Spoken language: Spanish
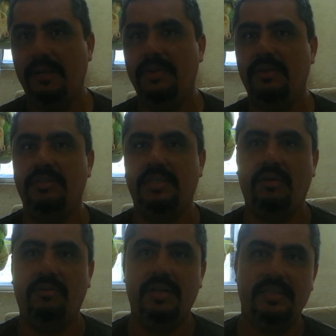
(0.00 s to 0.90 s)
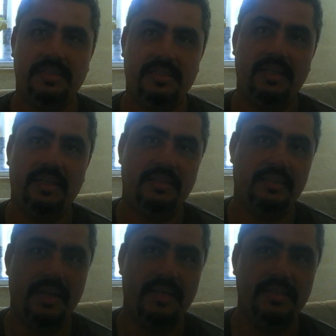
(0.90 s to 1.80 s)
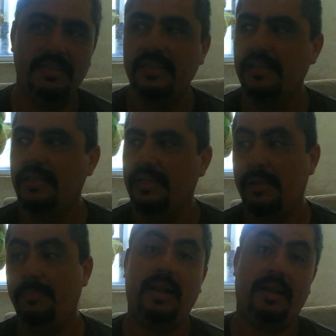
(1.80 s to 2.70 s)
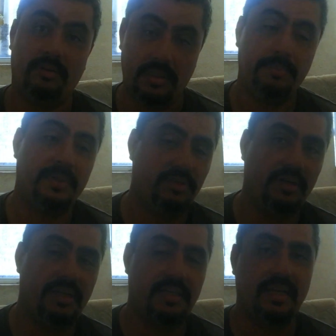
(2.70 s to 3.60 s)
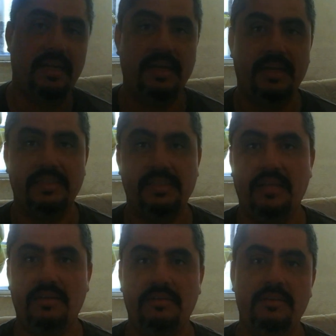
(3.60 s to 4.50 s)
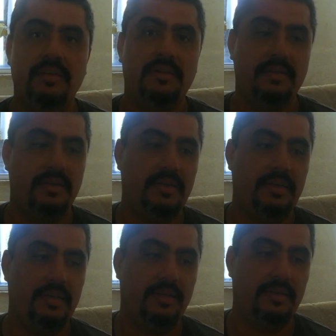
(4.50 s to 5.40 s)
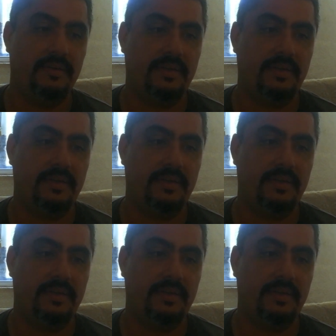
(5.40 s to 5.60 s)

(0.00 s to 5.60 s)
el video si algo les es de interés y para que otras personas que están eh,